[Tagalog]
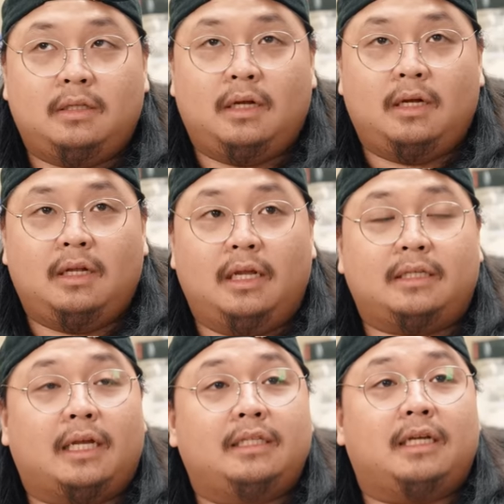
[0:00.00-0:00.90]
na
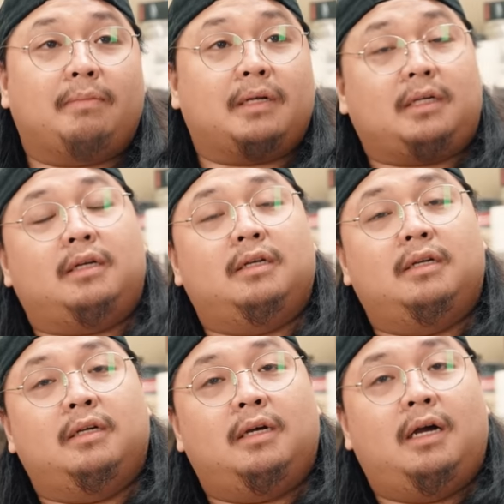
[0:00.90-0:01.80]
glaze, naging jam kasi.
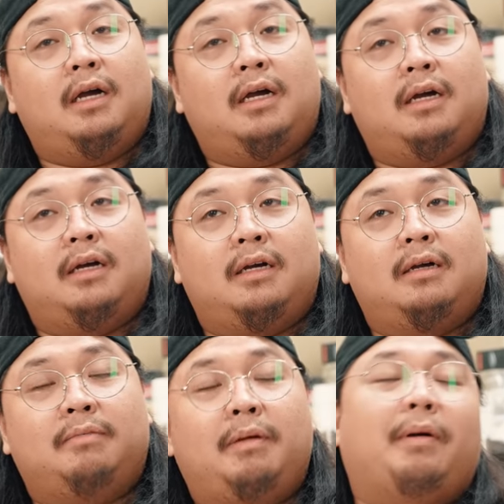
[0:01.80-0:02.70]
Uh,
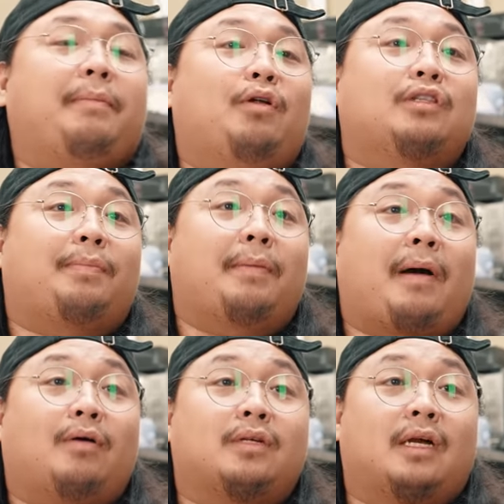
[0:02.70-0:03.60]
may mga minodify pa ako